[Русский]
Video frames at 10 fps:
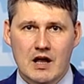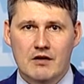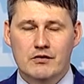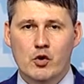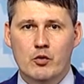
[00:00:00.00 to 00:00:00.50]

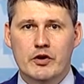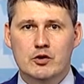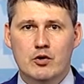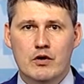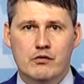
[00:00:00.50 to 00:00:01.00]
в Новом
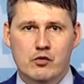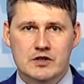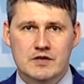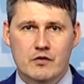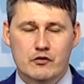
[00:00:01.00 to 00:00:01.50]
Оренгое
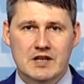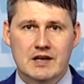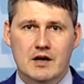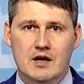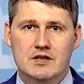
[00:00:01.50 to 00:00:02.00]
8, в
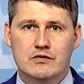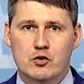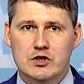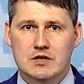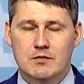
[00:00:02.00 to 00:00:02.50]
Салихарде
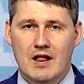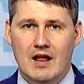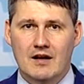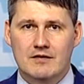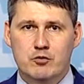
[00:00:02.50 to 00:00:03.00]
8,
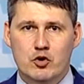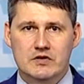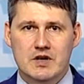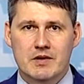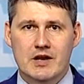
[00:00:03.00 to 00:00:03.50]
в
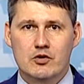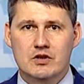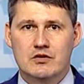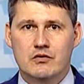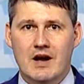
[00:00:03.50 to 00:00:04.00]
Пуровском районе
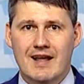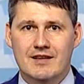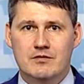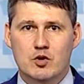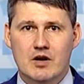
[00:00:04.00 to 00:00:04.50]
2 и
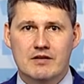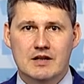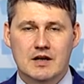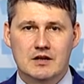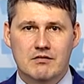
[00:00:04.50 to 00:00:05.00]
в
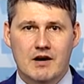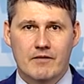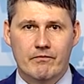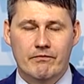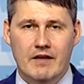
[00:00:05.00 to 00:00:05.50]
Муравленко 2.
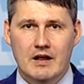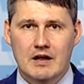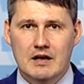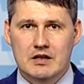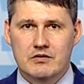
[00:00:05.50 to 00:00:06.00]

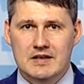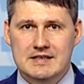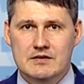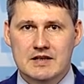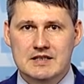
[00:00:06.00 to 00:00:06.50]

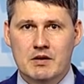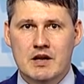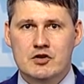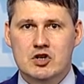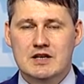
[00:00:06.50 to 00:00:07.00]
22
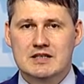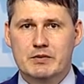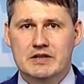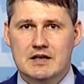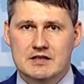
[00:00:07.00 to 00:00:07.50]
заболевших
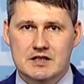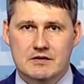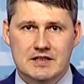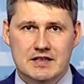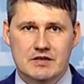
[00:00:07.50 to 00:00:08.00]

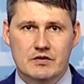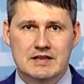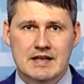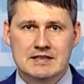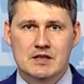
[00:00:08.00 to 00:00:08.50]
госпитализированы,
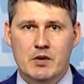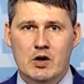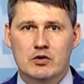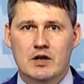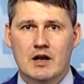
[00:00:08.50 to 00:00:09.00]
19
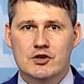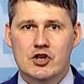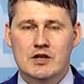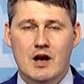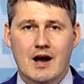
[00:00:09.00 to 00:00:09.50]
проходят
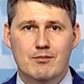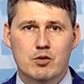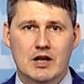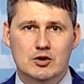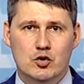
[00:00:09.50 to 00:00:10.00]
лечение
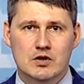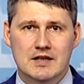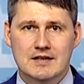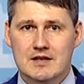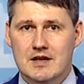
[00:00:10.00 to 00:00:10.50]
амбулаторно
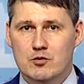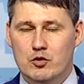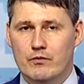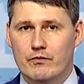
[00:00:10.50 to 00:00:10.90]
на дому.